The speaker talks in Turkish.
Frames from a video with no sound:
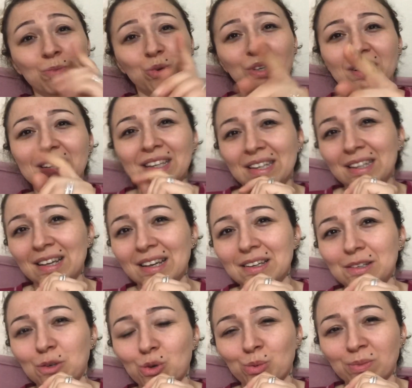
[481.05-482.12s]
Bu arada yine
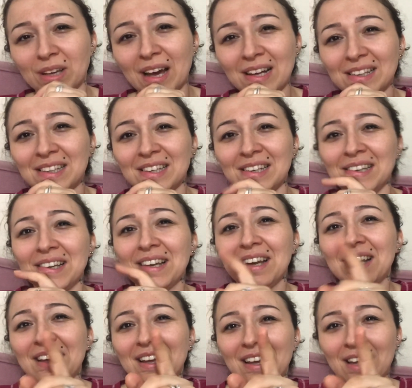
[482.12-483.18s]
yorum geldi.
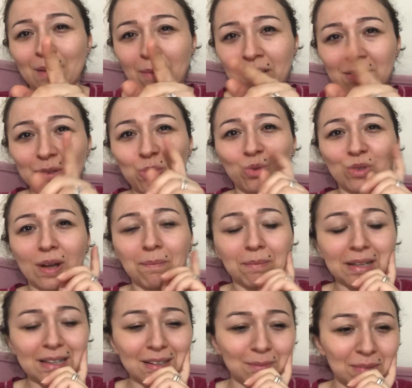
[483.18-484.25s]
Hemen üstten
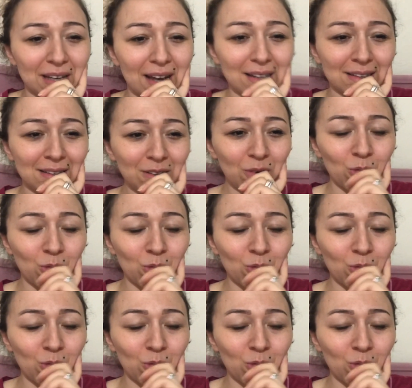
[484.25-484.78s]
bildirim geldi.